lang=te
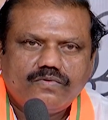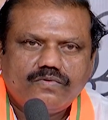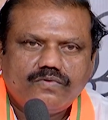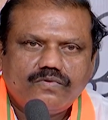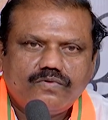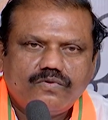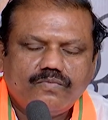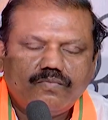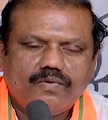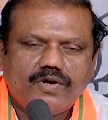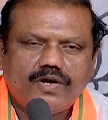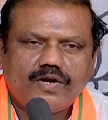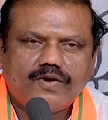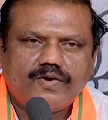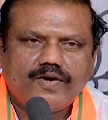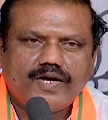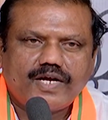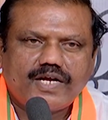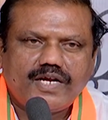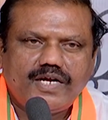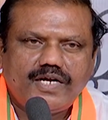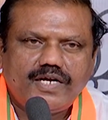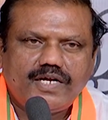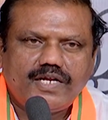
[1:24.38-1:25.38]
సుమారుగా
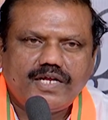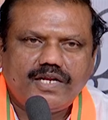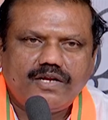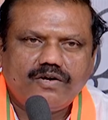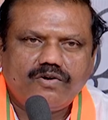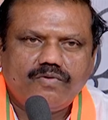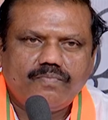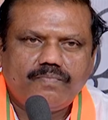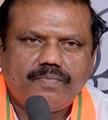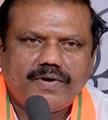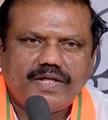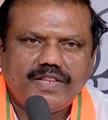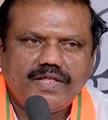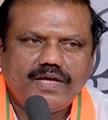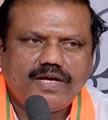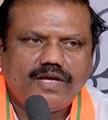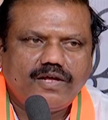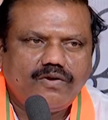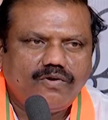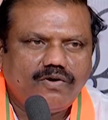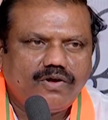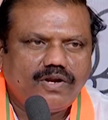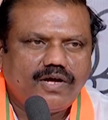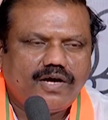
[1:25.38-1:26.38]
క్వింటల్కు పది
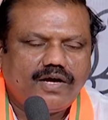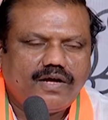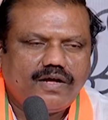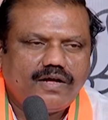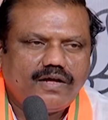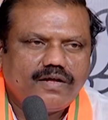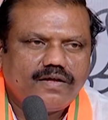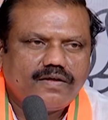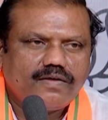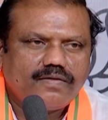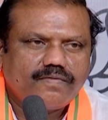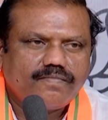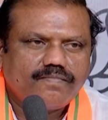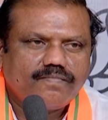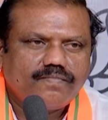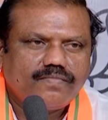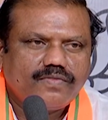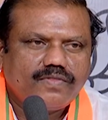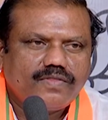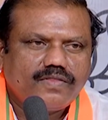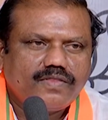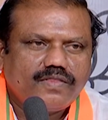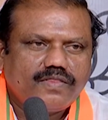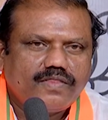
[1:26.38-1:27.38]
కిలోల
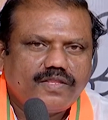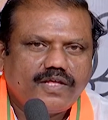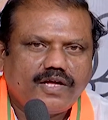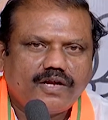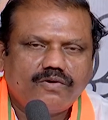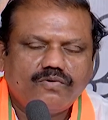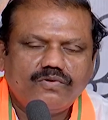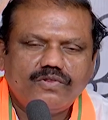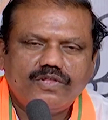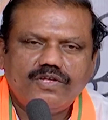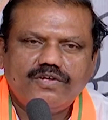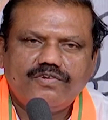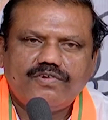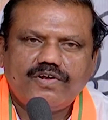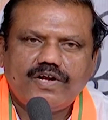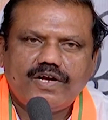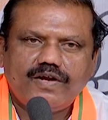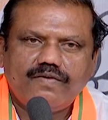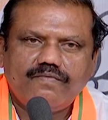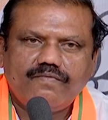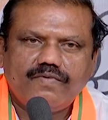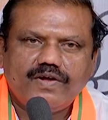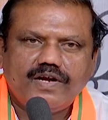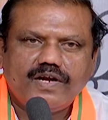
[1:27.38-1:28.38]
తరుగు
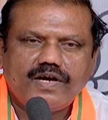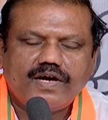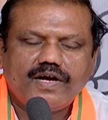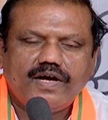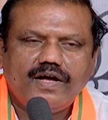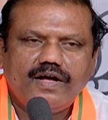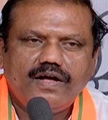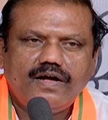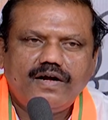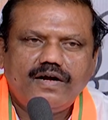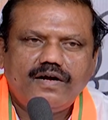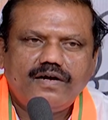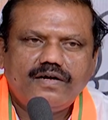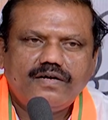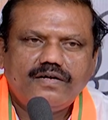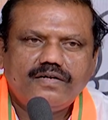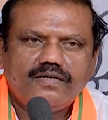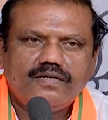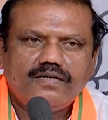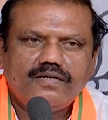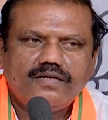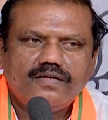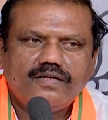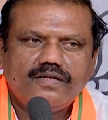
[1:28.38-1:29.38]
తీసేయడం వెనుక
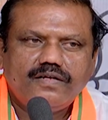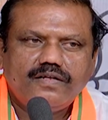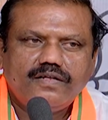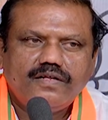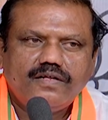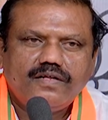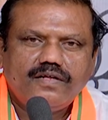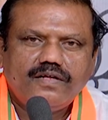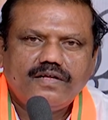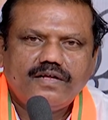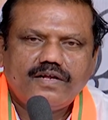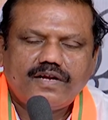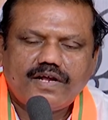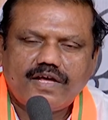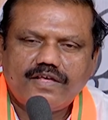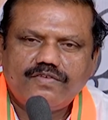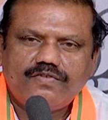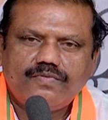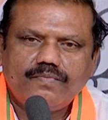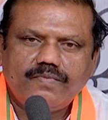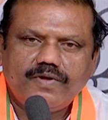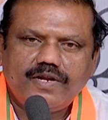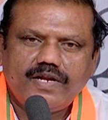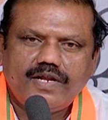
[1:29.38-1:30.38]
రైస్
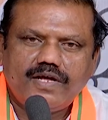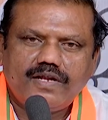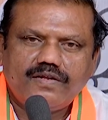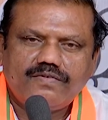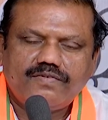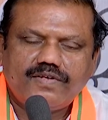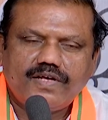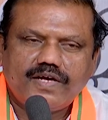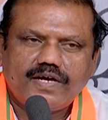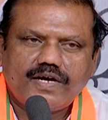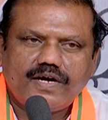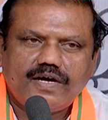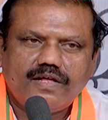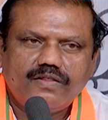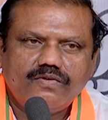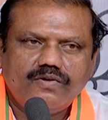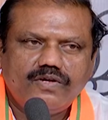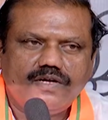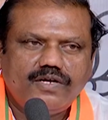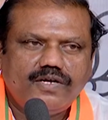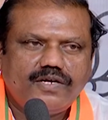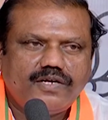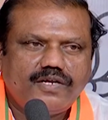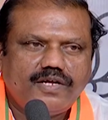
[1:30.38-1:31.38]
మిల్లర్సే కాదు
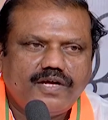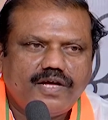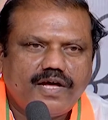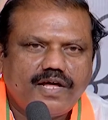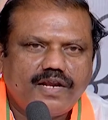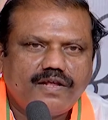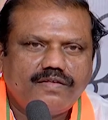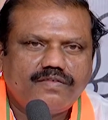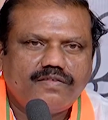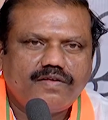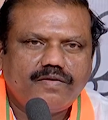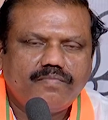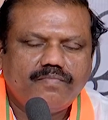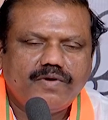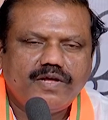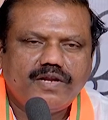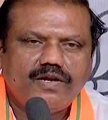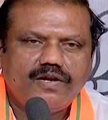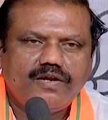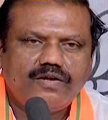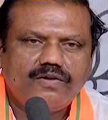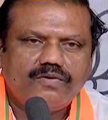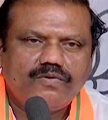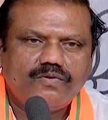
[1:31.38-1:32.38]
ఈ టీఆర్ఎస్
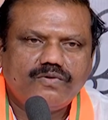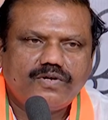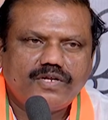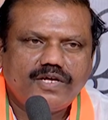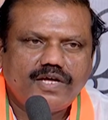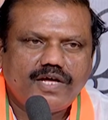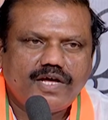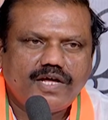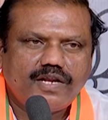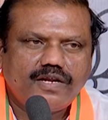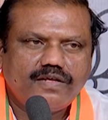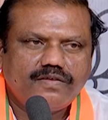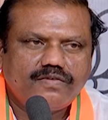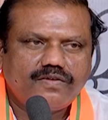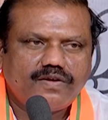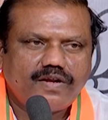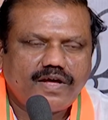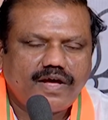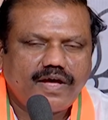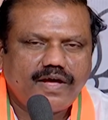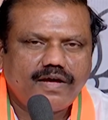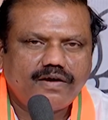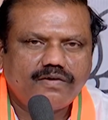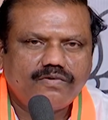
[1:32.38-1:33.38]
ఎమ్మెల్యేలు టీఆర్ఎస్
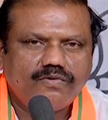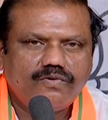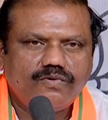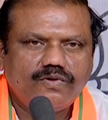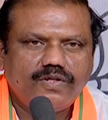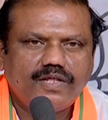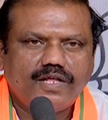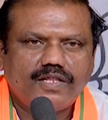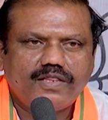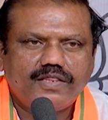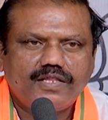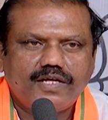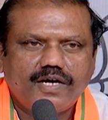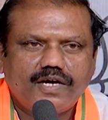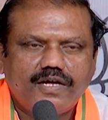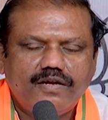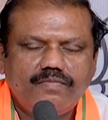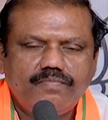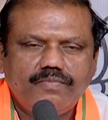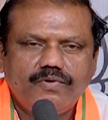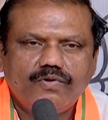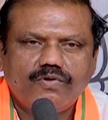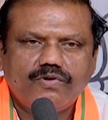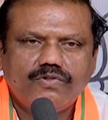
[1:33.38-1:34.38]
నాయకులు ఇదంతా
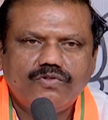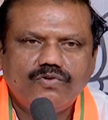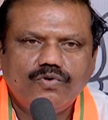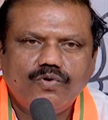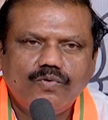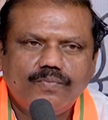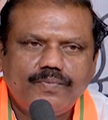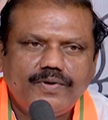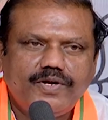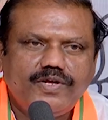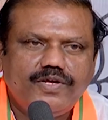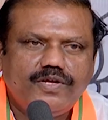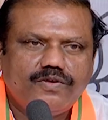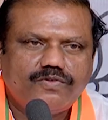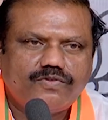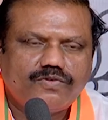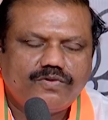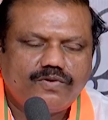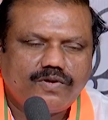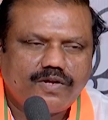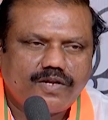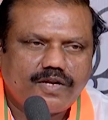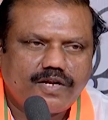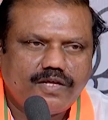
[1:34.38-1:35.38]
కలిపి ఒక దోపిడీ
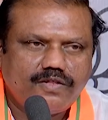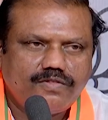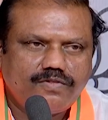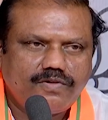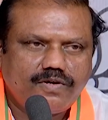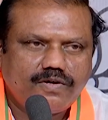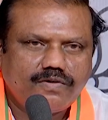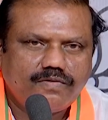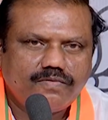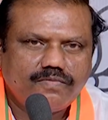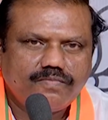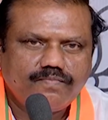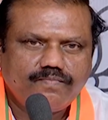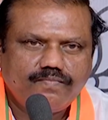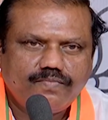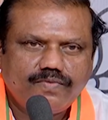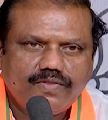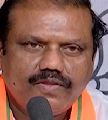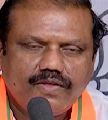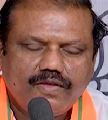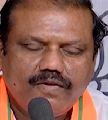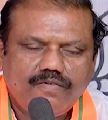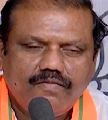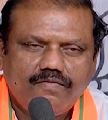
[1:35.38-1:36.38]
చేస్తున్నారు రైతులకు
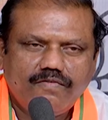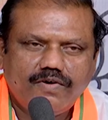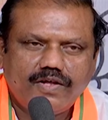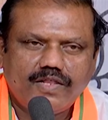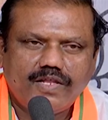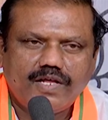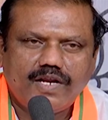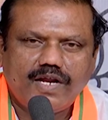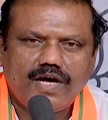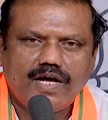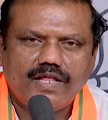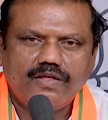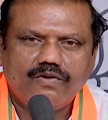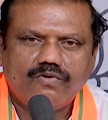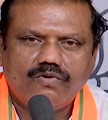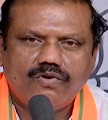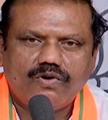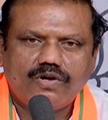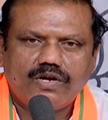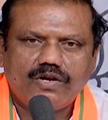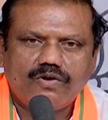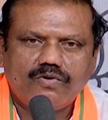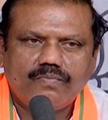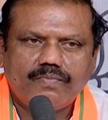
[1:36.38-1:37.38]
వందలాది
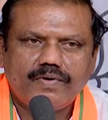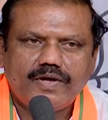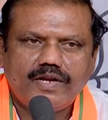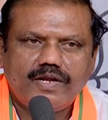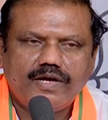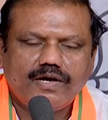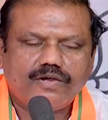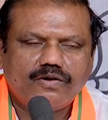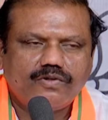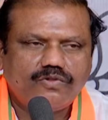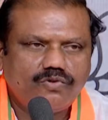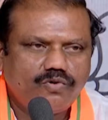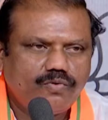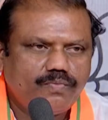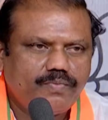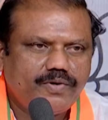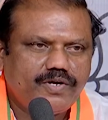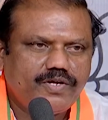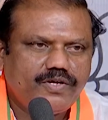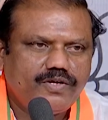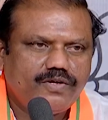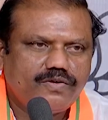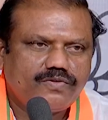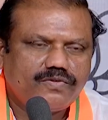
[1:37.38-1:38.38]
కోట్ల రూపాయల యొక్క
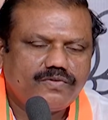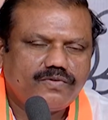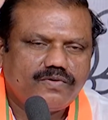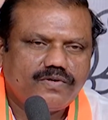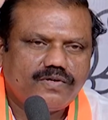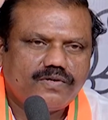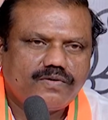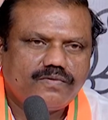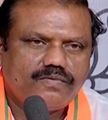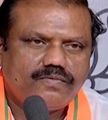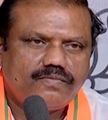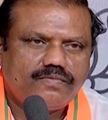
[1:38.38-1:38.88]
దోపిడీ చేస్తున్నారు